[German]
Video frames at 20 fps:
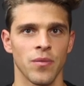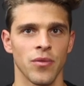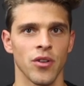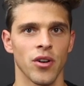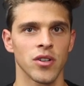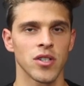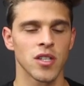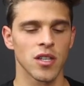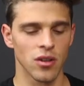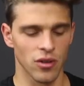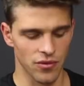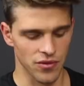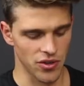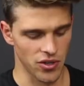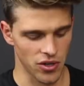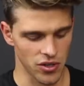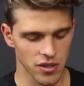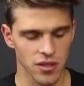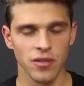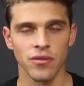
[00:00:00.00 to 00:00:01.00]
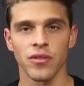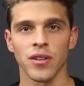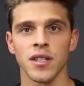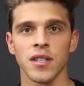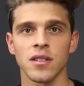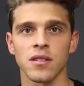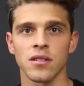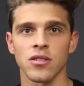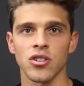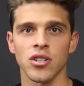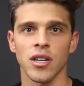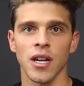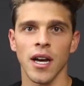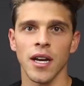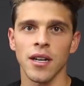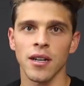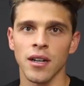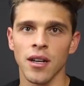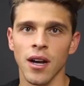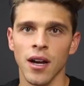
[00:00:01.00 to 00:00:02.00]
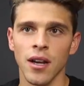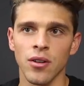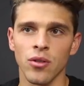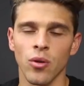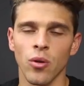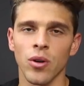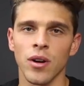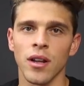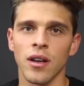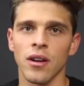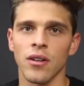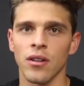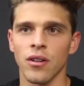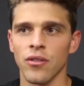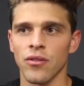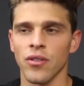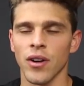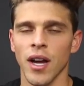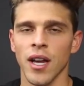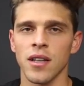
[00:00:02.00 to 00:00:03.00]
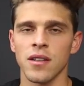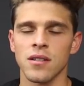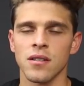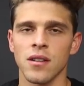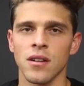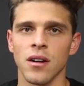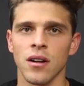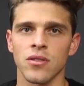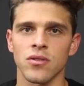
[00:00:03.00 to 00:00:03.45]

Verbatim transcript: 90 auf 90 Fliesen schneiden kann, ohne Fräse.